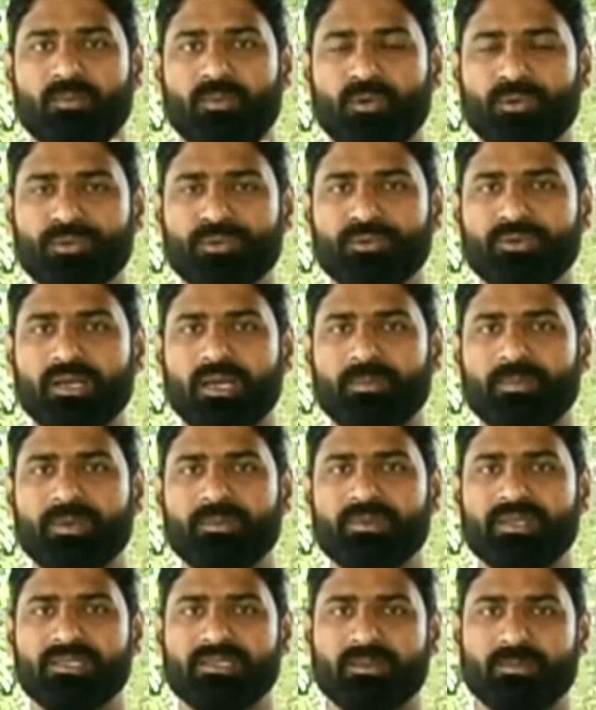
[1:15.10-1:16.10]

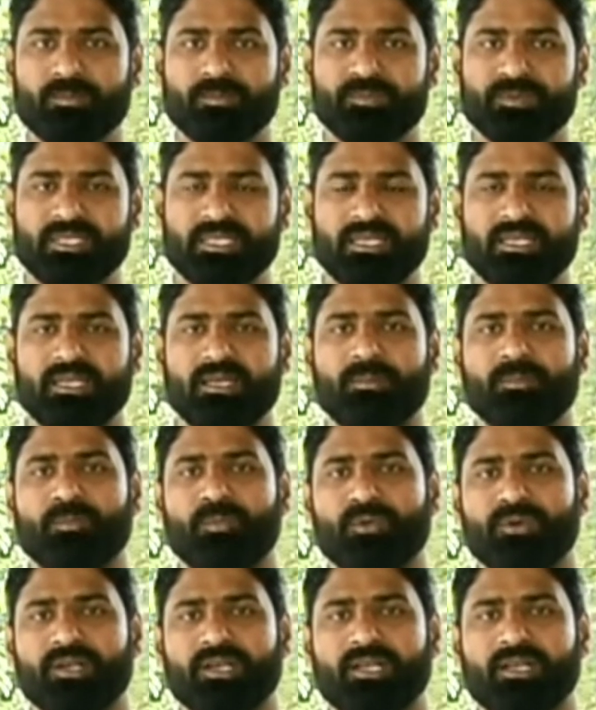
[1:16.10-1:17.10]
फोटोग्राफी में सबसे
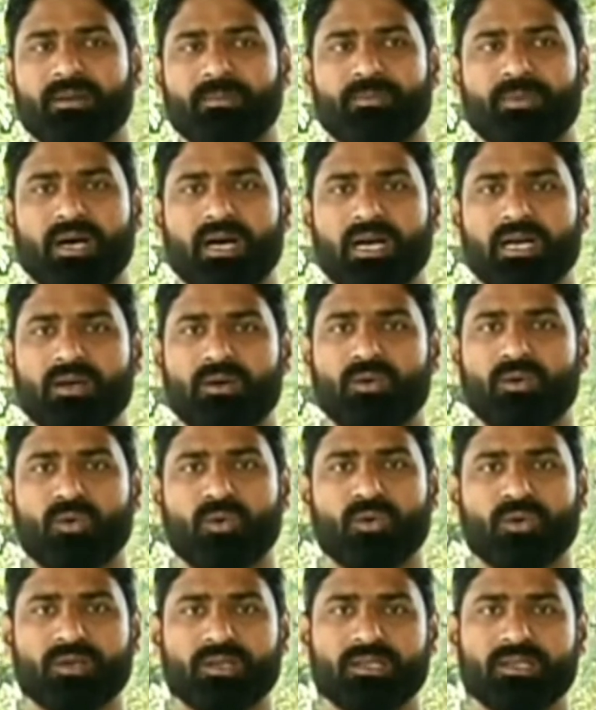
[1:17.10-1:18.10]
इम्पोर्टेंट भाग
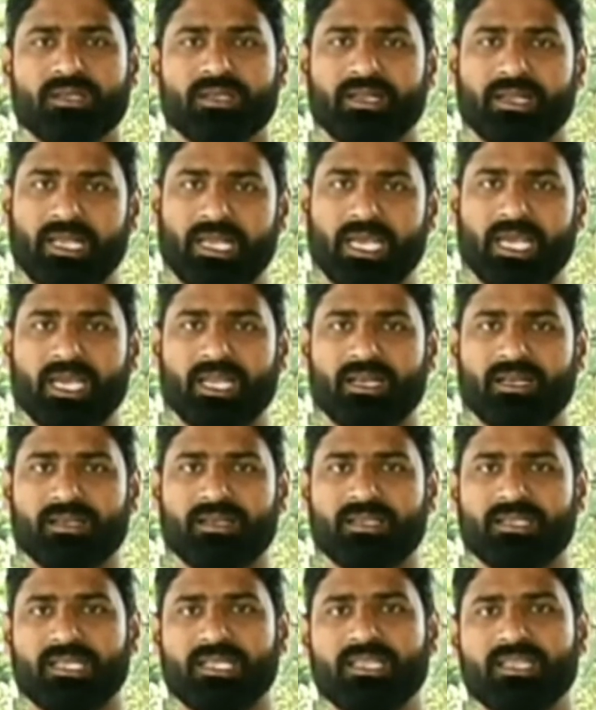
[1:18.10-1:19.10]
और खेल
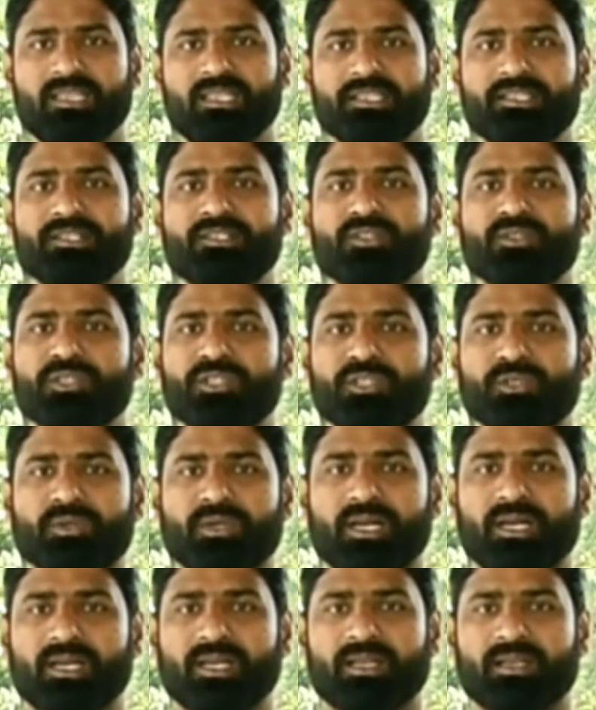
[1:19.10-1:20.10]
इन तीन चीज़ों
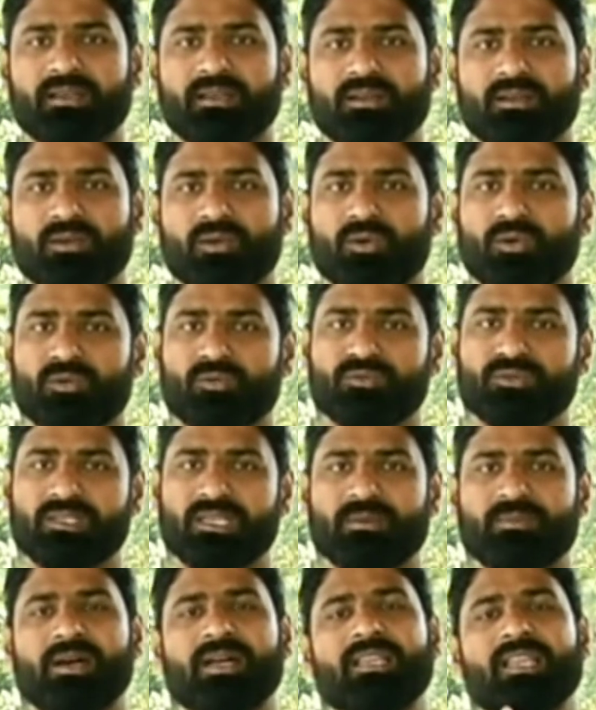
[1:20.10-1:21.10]
का है और
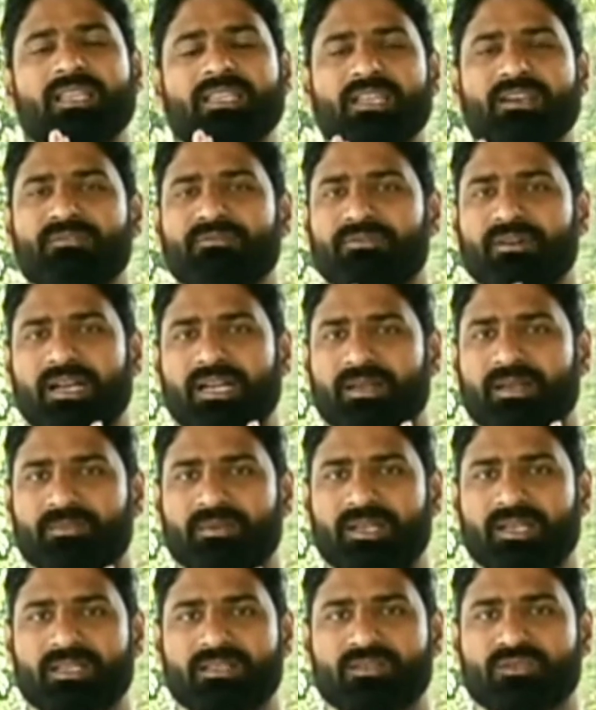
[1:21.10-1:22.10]
उसके बाद आता है वाइट
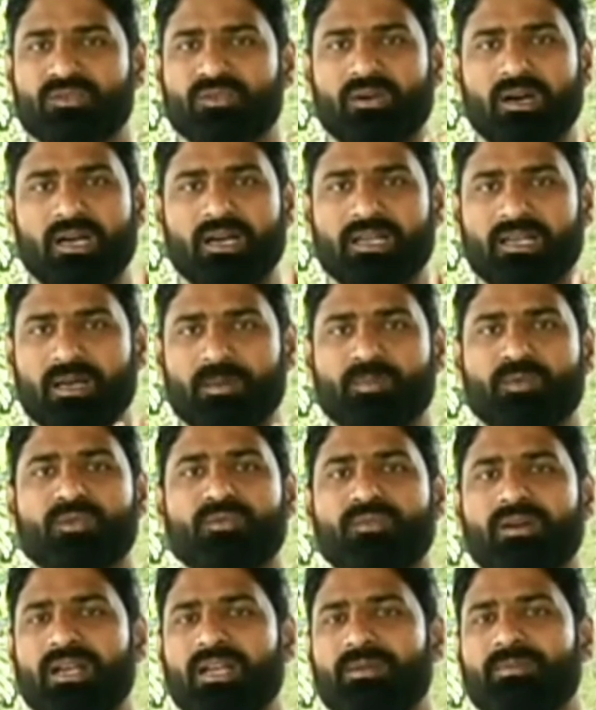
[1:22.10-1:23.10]
बैलेंस तो अगर
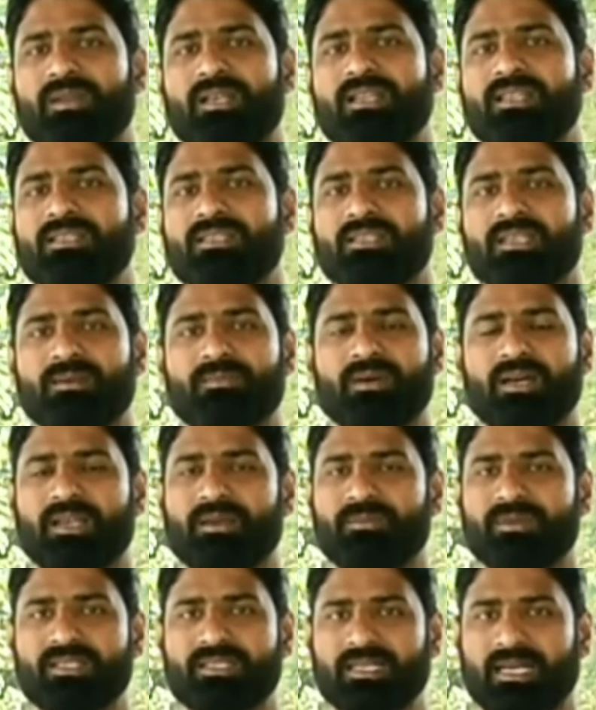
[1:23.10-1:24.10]
आपको वाइट बैलेंस के
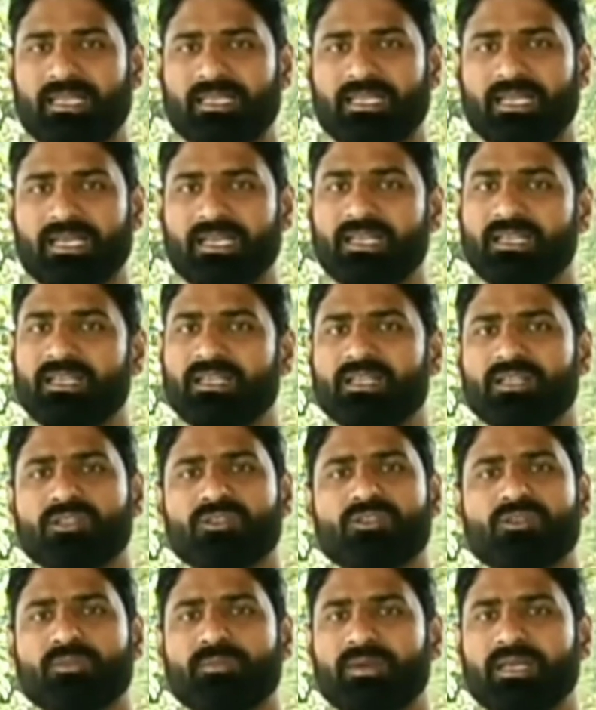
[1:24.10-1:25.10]
बारे में जानना है
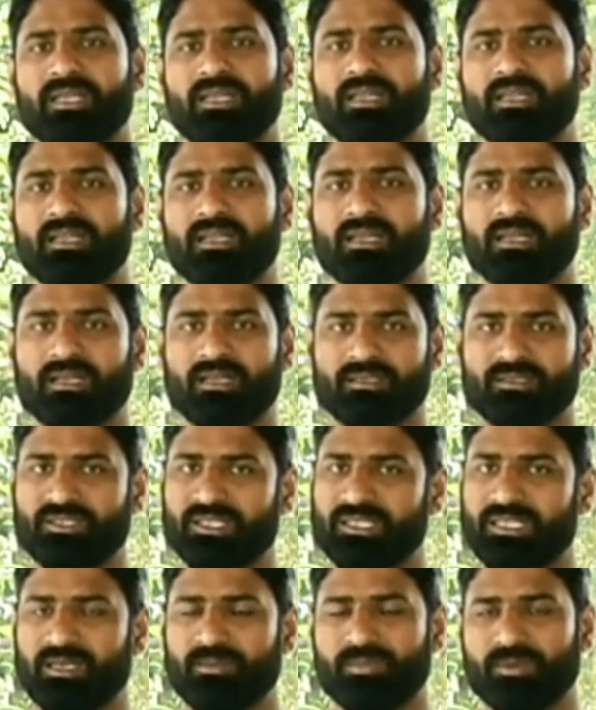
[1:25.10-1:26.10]
तो मेरे
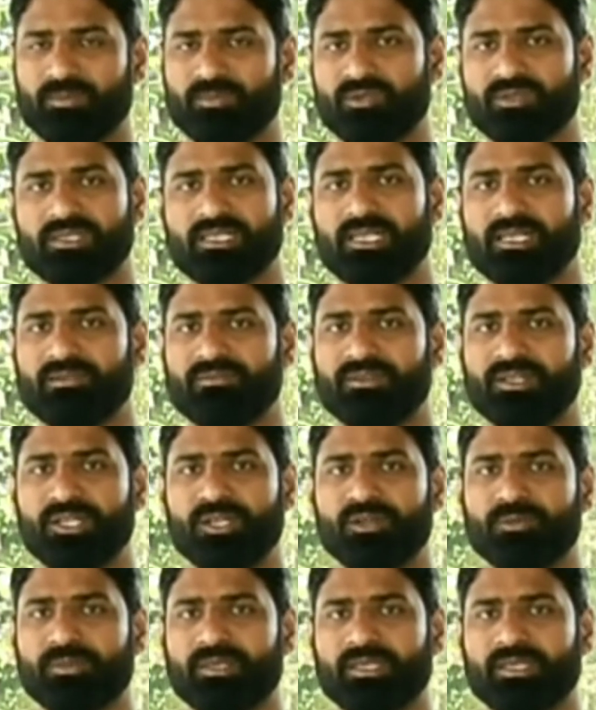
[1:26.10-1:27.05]
चैनल पे बहुत सारी वीडियो